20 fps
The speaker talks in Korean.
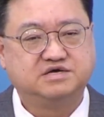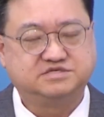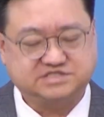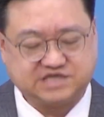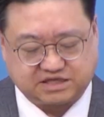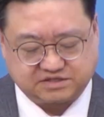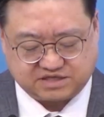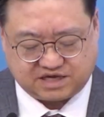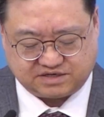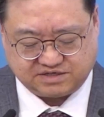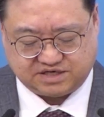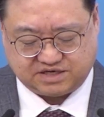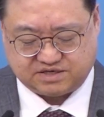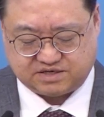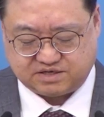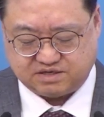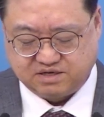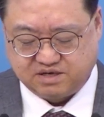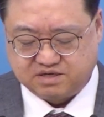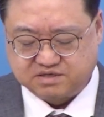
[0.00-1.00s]

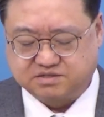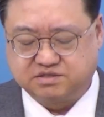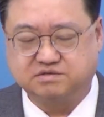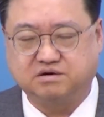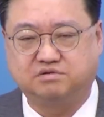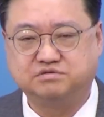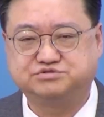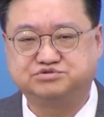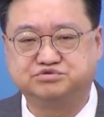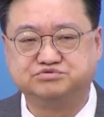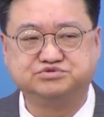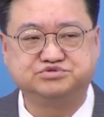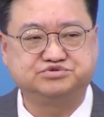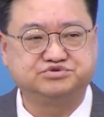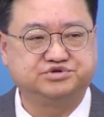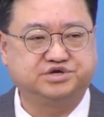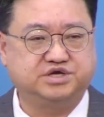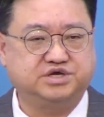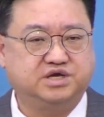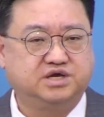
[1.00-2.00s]
사탄이 그걸
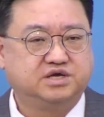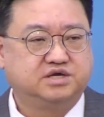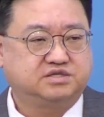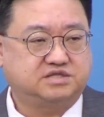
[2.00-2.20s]
순순히